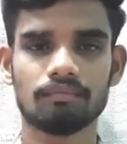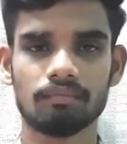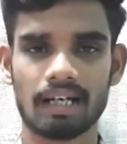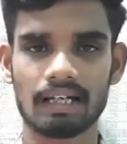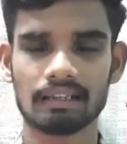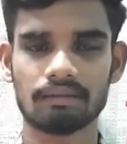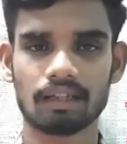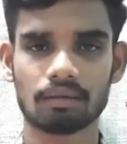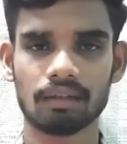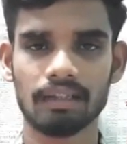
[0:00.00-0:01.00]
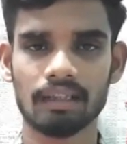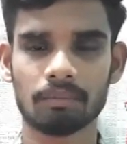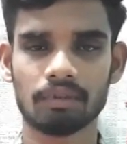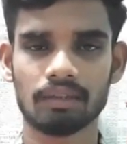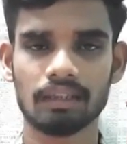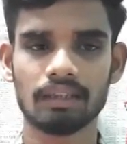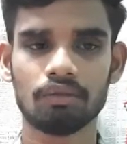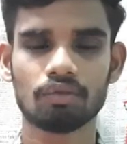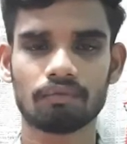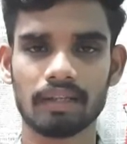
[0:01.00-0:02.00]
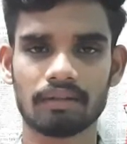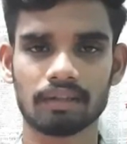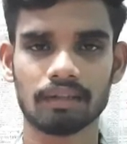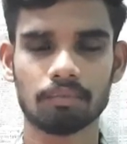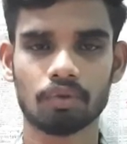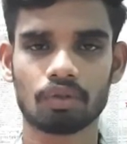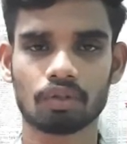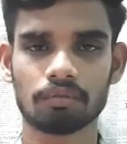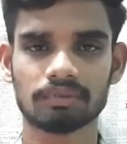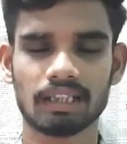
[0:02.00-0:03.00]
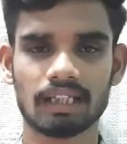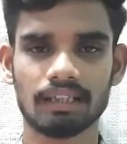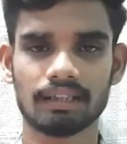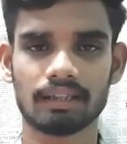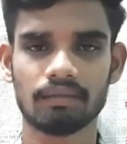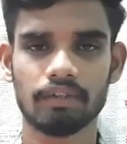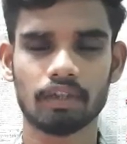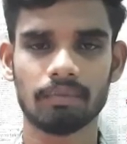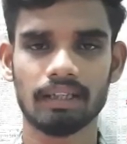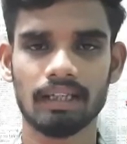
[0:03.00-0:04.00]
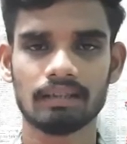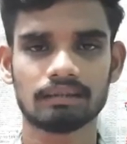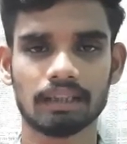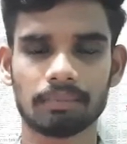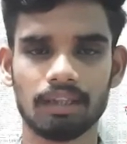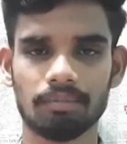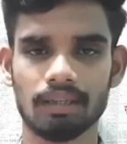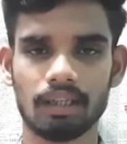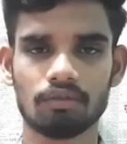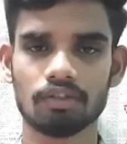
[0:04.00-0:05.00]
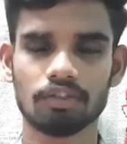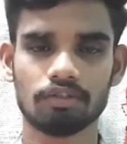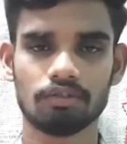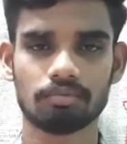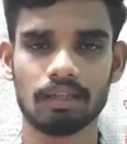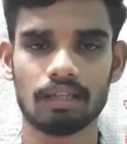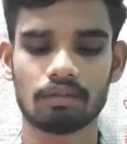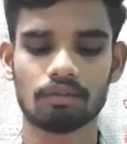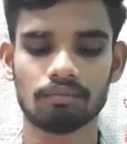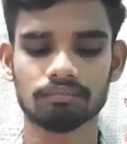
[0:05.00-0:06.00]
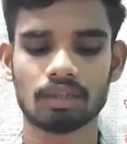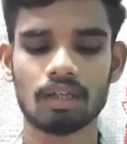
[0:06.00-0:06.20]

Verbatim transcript: ப்ராண்ட்லேருந்து வரக்கூடிய நம்ம வந்து இன்னொரு ஃப்ளேவர் வந்துட்டு போட்டிருக்கோம் சேனலில் இருக்குது வேணும் அப்படின்னா செக் பண்ணி பாருங்கள் உங்களுக்கு யூஸ்ஃபுல்லாக இருக்கும்